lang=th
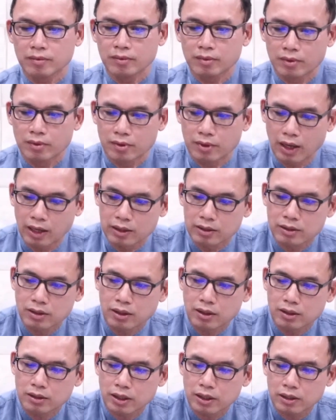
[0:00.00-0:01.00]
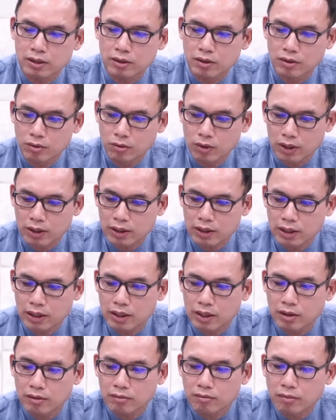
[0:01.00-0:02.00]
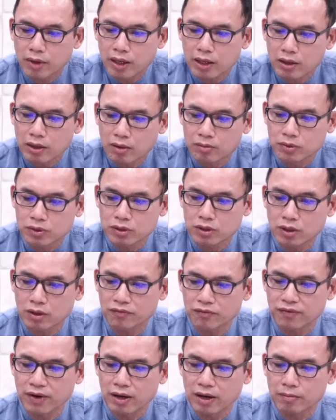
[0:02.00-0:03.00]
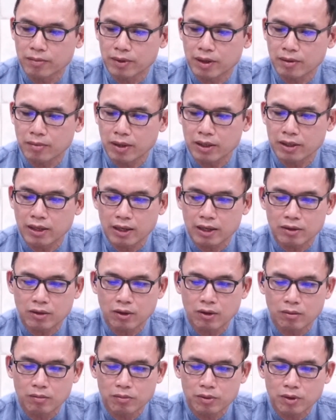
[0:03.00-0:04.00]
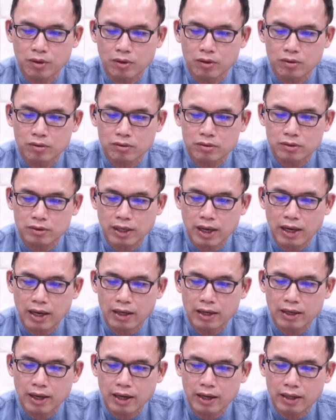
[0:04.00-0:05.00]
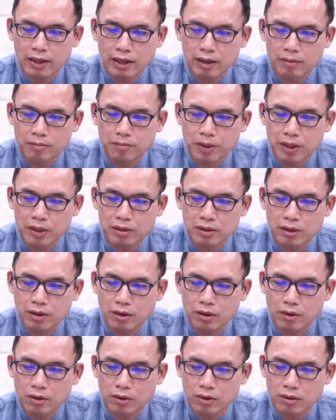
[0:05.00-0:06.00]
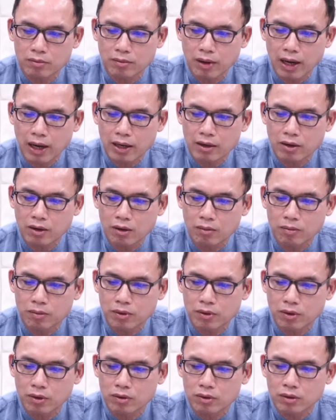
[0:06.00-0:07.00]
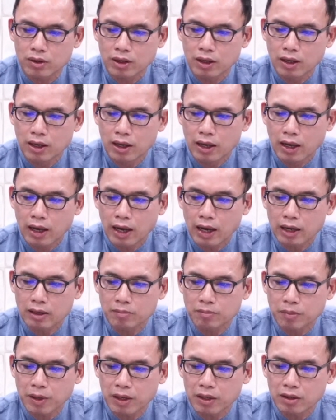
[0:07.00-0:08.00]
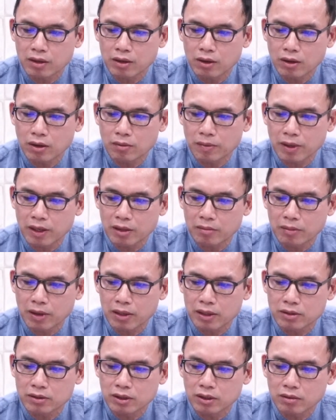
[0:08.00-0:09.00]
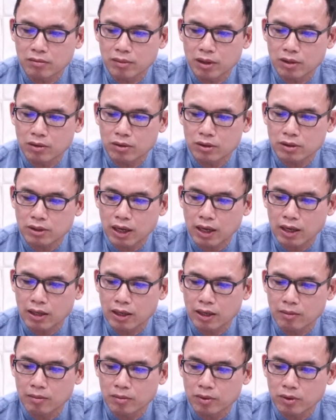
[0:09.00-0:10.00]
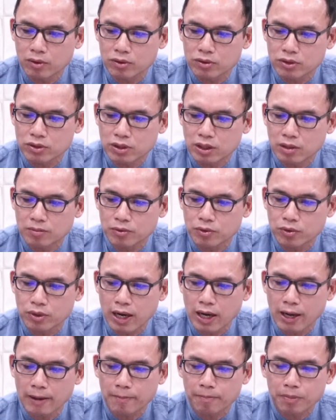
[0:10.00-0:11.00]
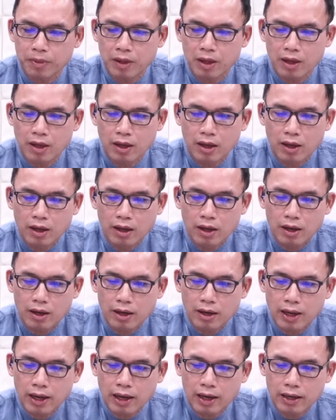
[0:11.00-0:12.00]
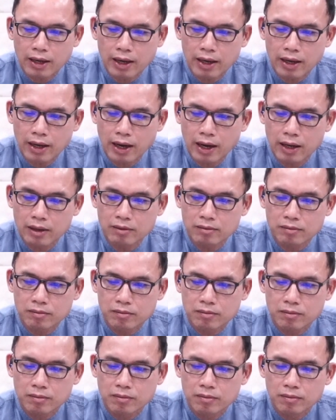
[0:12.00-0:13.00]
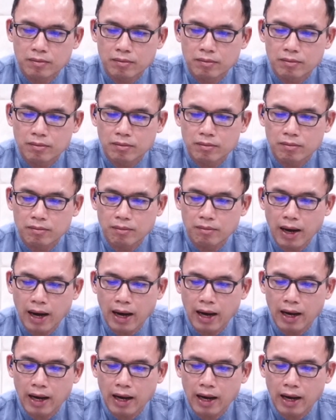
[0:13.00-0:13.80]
อย่างเย่อหยิ่งอวดดี ไม่ยอมเชื่อฟังพระบัญญัติของพระองค์ แต่ได้ทำผิดต่อกฎหมายของพระองค์ อันเป็นข้อปฏิบัติซึ่งมนุษย์จะดำรงชีพอยู่ได้ และได้หันบา